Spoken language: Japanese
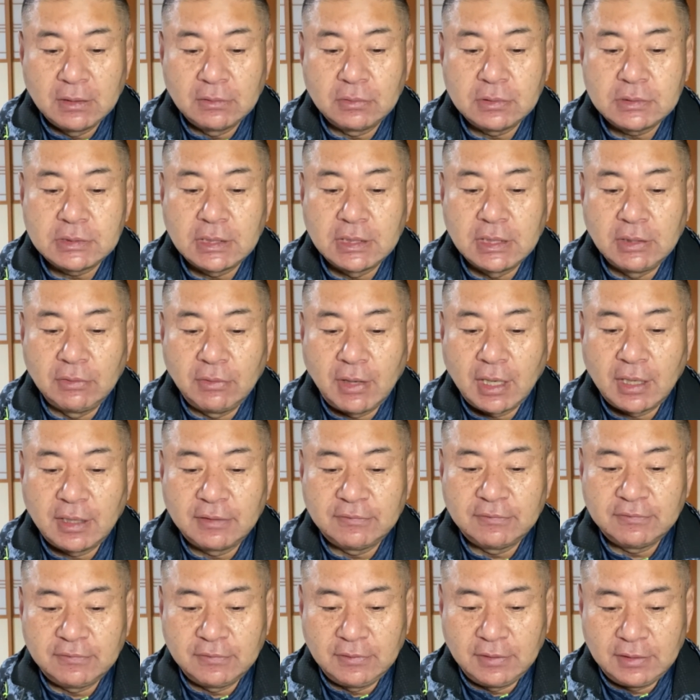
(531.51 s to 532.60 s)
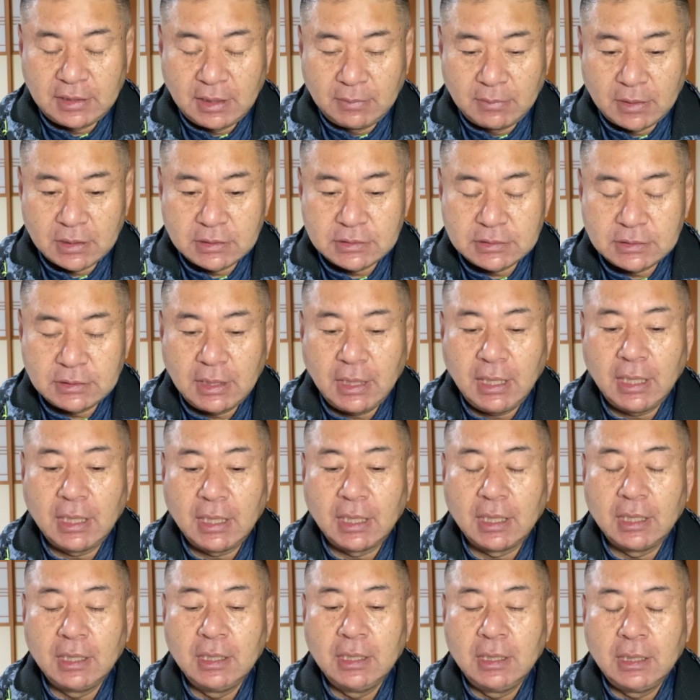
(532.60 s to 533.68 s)
そして庭がついてまし
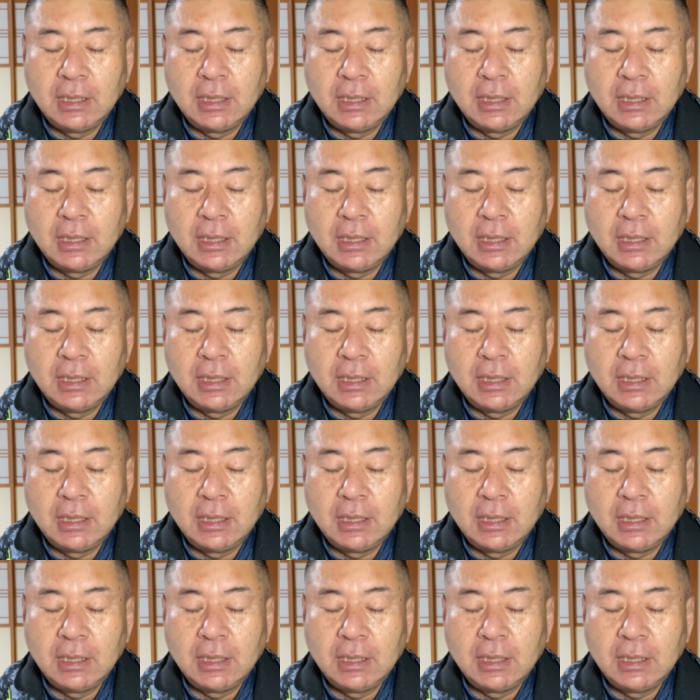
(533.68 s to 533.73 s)
て、